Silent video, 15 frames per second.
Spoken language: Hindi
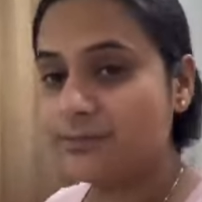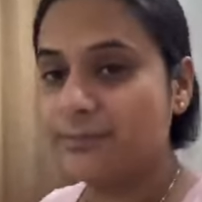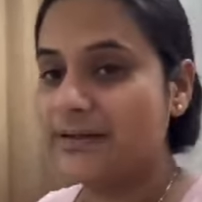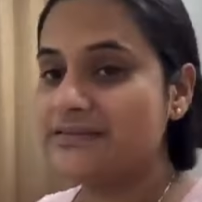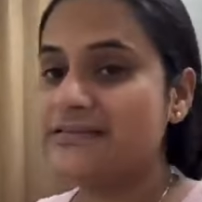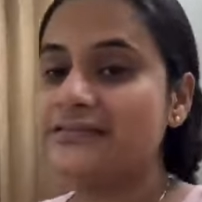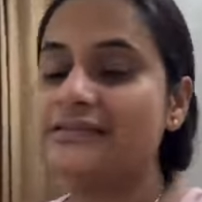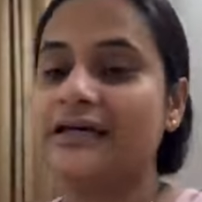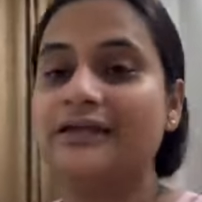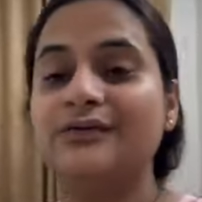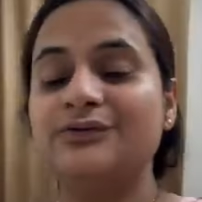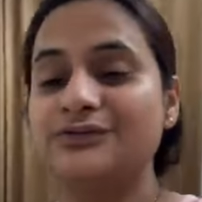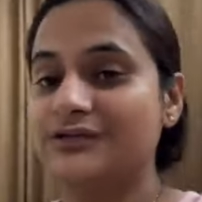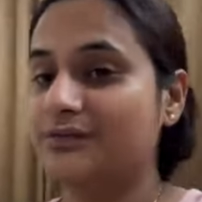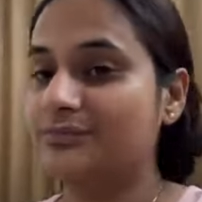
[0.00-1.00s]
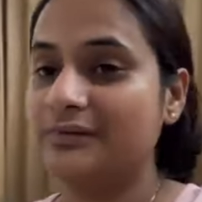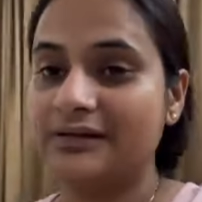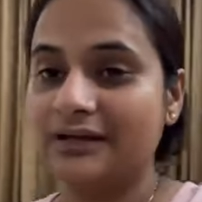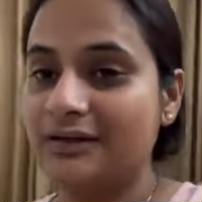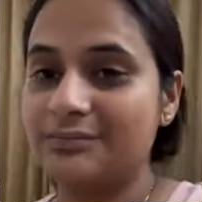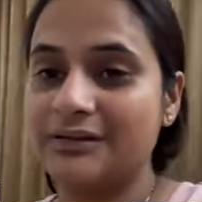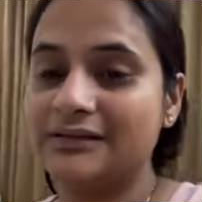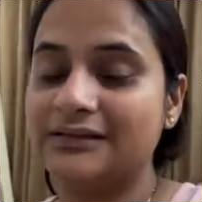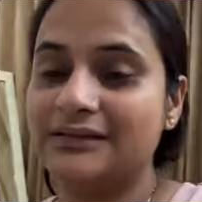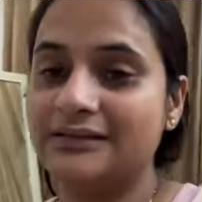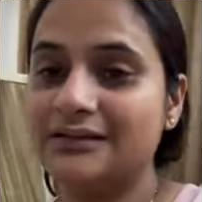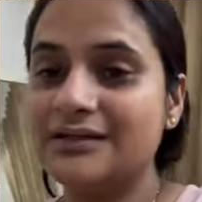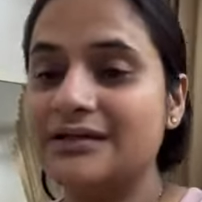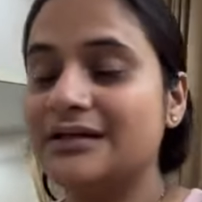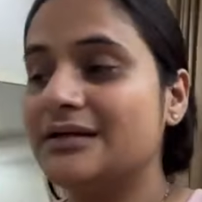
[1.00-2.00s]
पैसे ही सारी खुशी नहीं मिलती
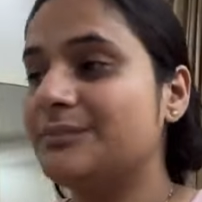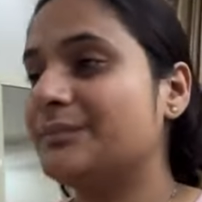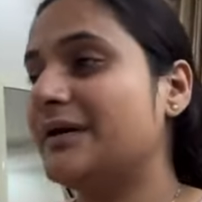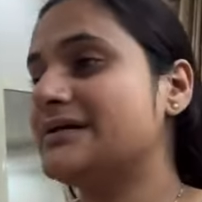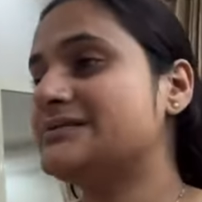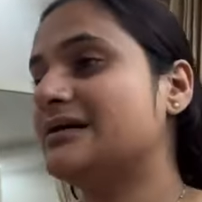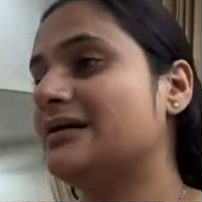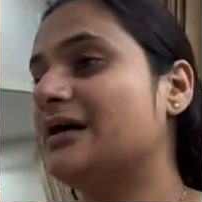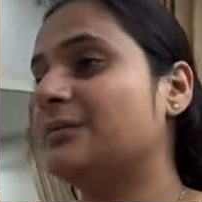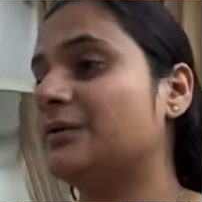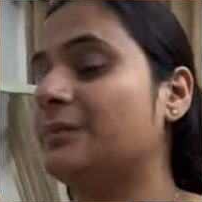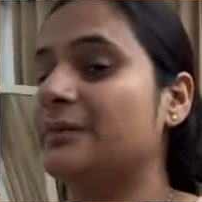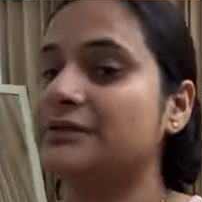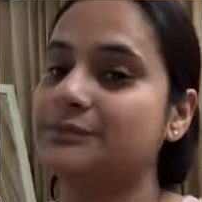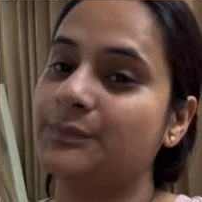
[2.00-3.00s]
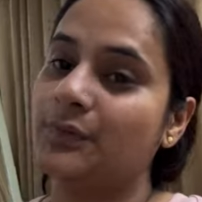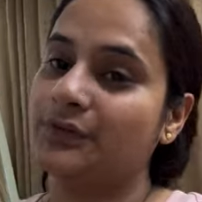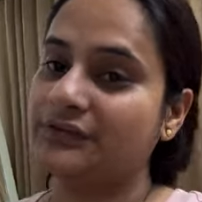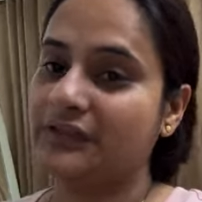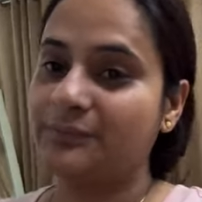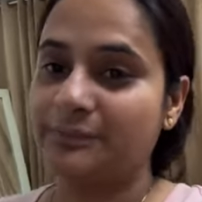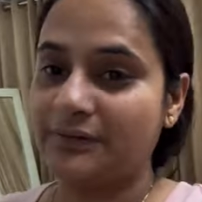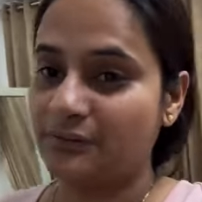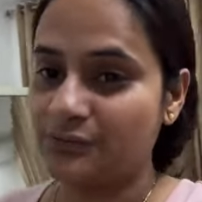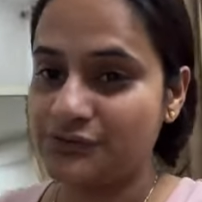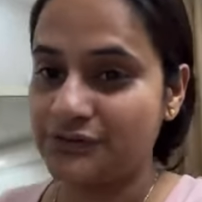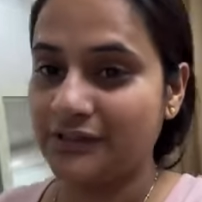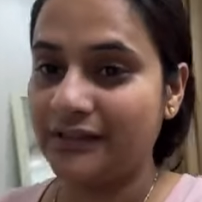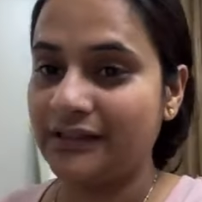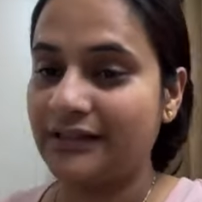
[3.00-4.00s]
पैसा आपके पास बहुत है पर
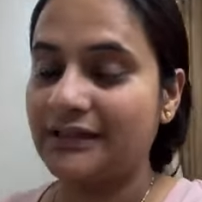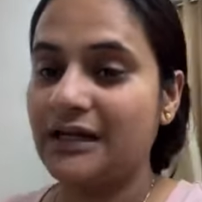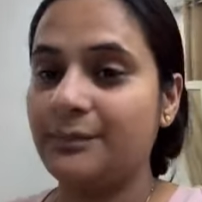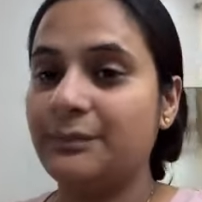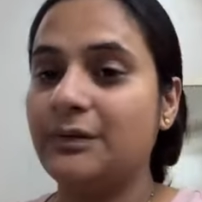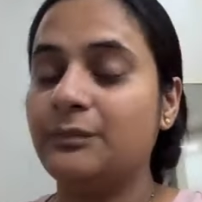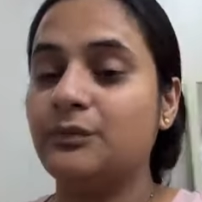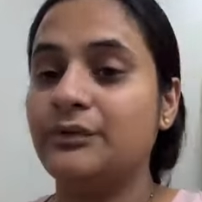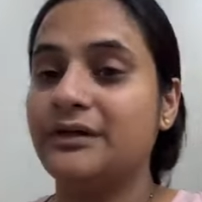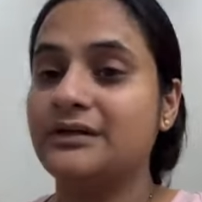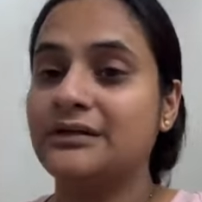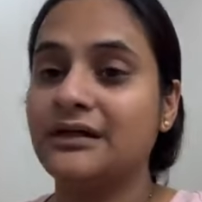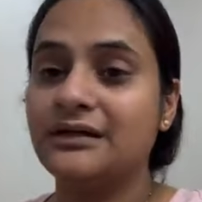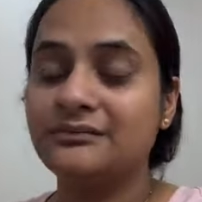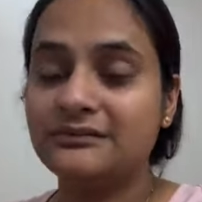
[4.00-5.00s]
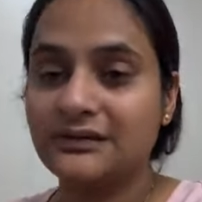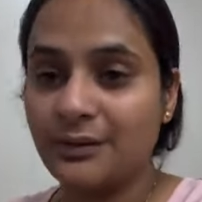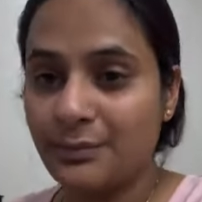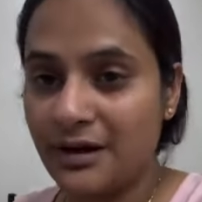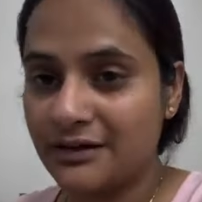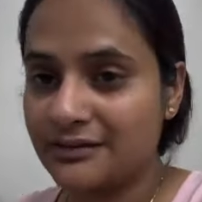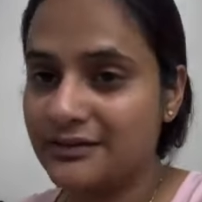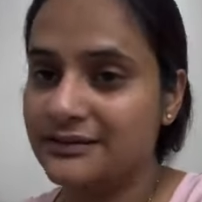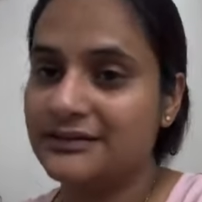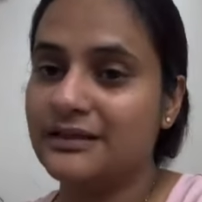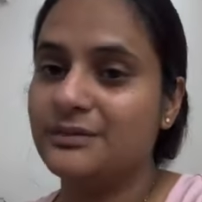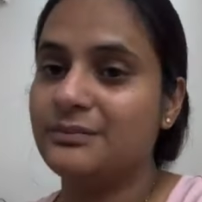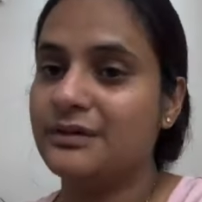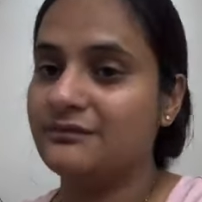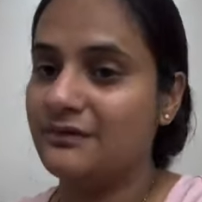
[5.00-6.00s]
खुशियाँ नहीं है आपने पूरा घर तबाह कर दिया
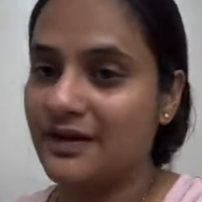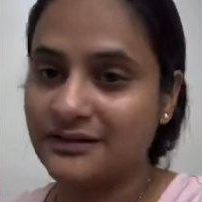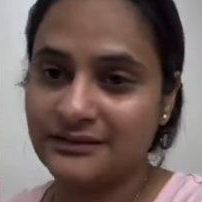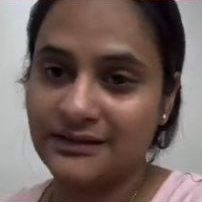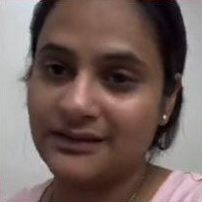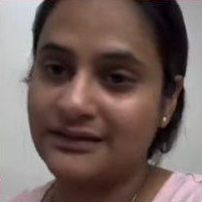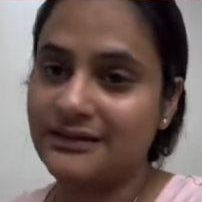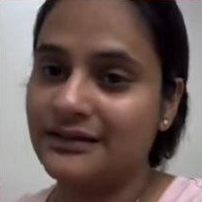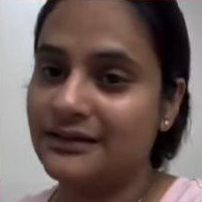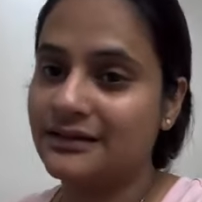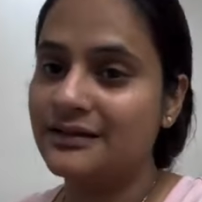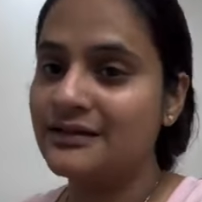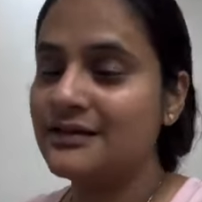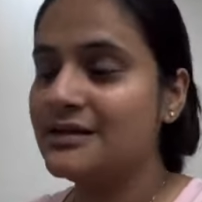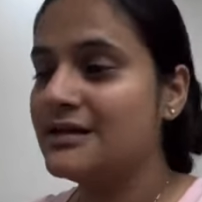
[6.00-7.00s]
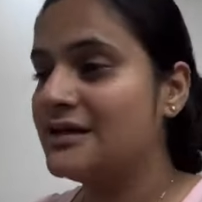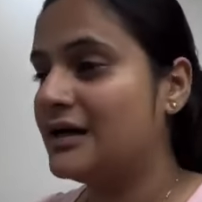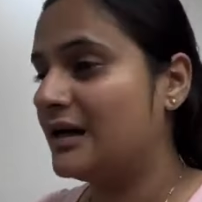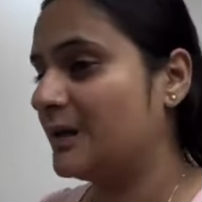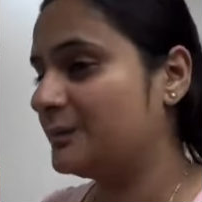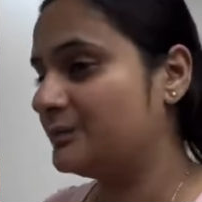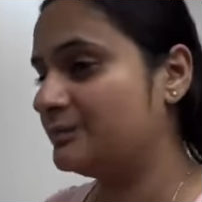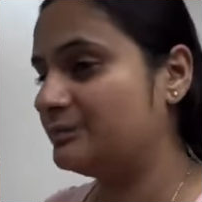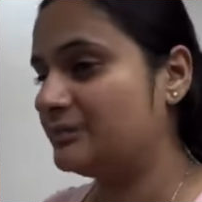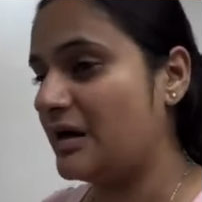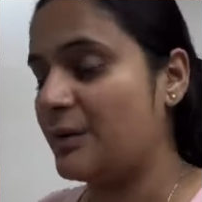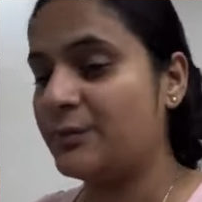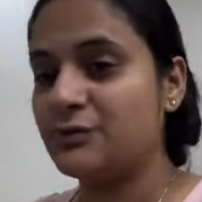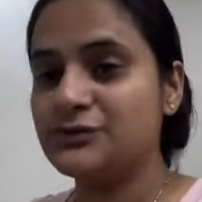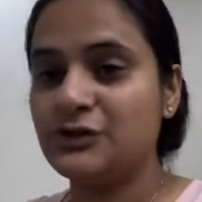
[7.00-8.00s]
बर्बाद कर दिया अब
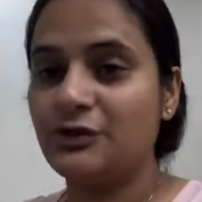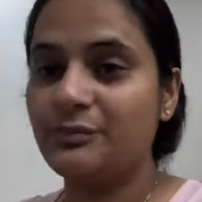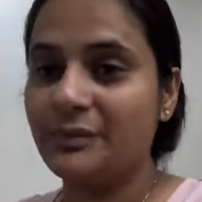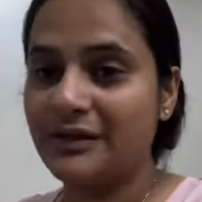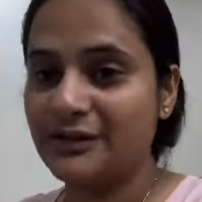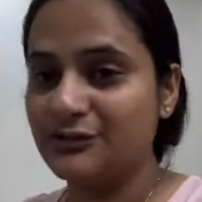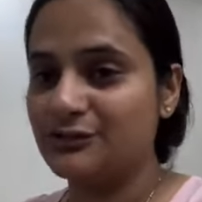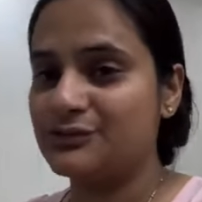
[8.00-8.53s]
आपको चलो मेरी तो